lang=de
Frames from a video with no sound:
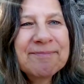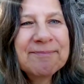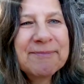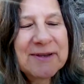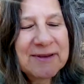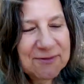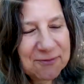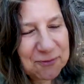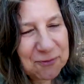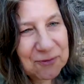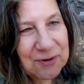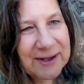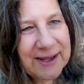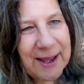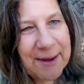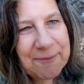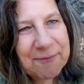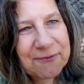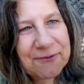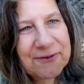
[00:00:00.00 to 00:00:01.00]
mit zu
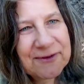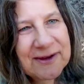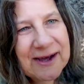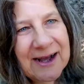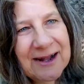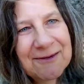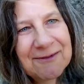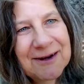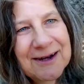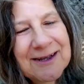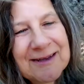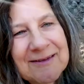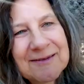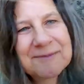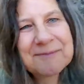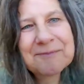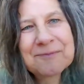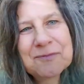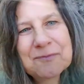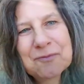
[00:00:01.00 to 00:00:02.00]
kämpfen teilweise.